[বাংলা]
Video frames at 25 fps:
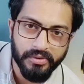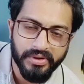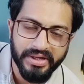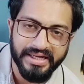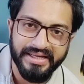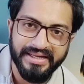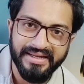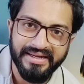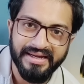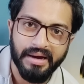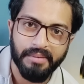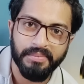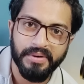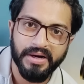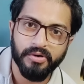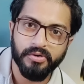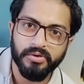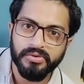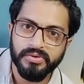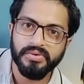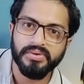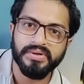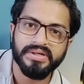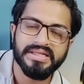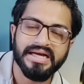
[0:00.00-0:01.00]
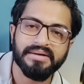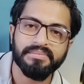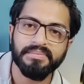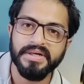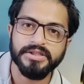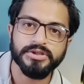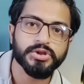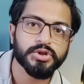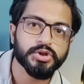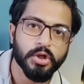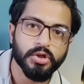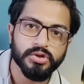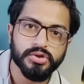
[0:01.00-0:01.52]
কারণেই আপনার লক্ষ্য করে
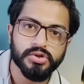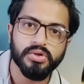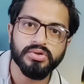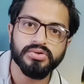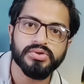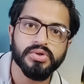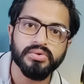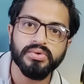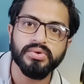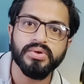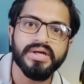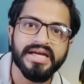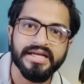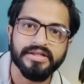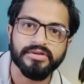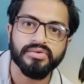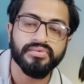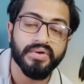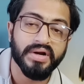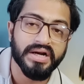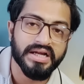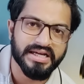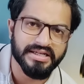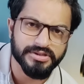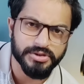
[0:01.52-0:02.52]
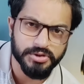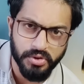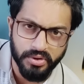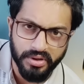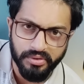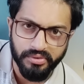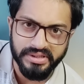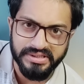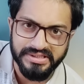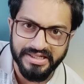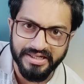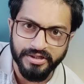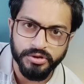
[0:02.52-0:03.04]
থাকবেন চঞ্চল চৌধুরীকে তুফানে কাস্ট
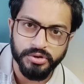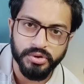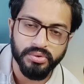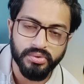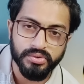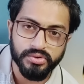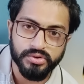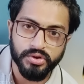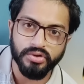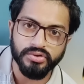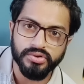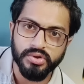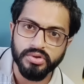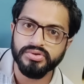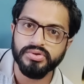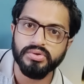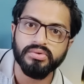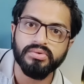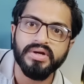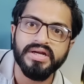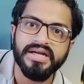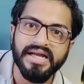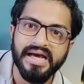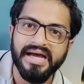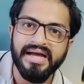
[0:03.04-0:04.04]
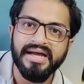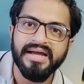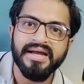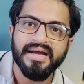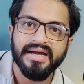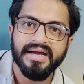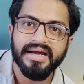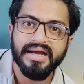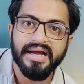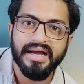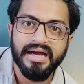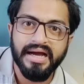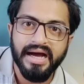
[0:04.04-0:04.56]
করা হয়েছে শুধু চঞ্চল চৌধুরী না
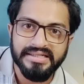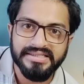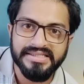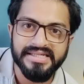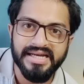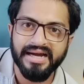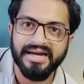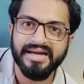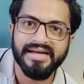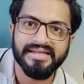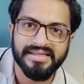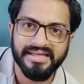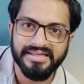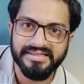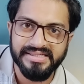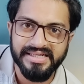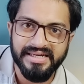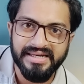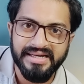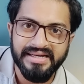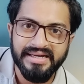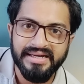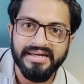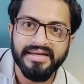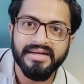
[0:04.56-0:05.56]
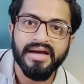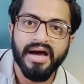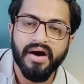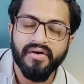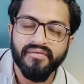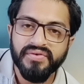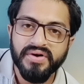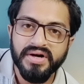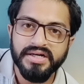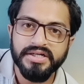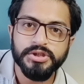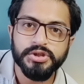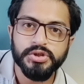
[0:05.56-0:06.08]
কাজী রাকায়াত আছে
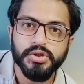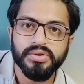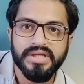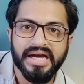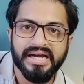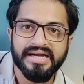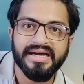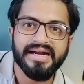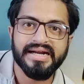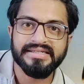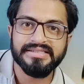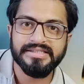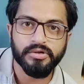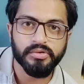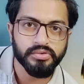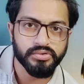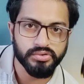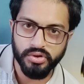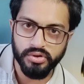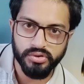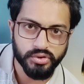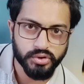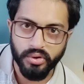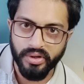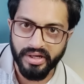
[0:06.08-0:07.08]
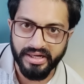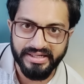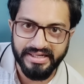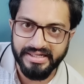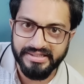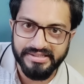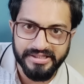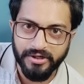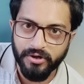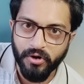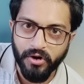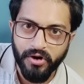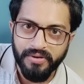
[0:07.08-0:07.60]
আফরান নিশ্চয় থাকার একটা গুঞ্জন শোনা
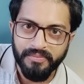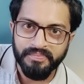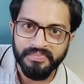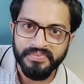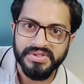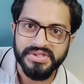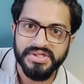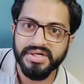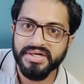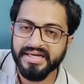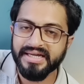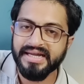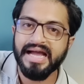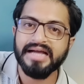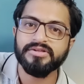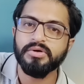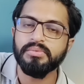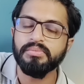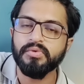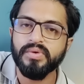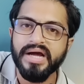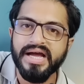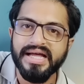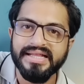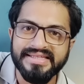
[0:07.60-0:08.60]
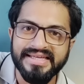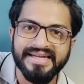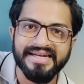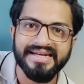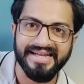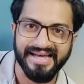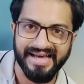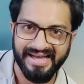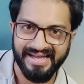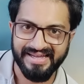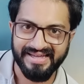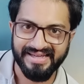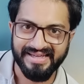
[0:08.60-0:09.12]
গিয়েছিল সেটাকে একদম উড়াইয়া দিয়েন
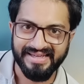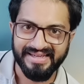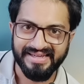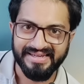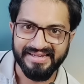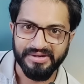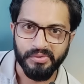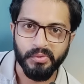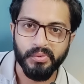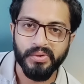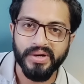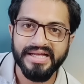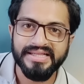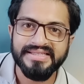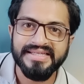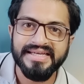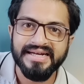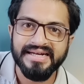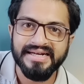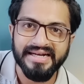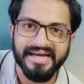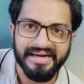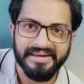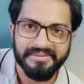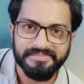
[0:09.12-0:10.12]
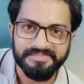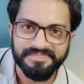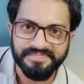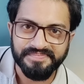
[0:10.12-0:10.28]
না উড়াইয়া দিয়েন না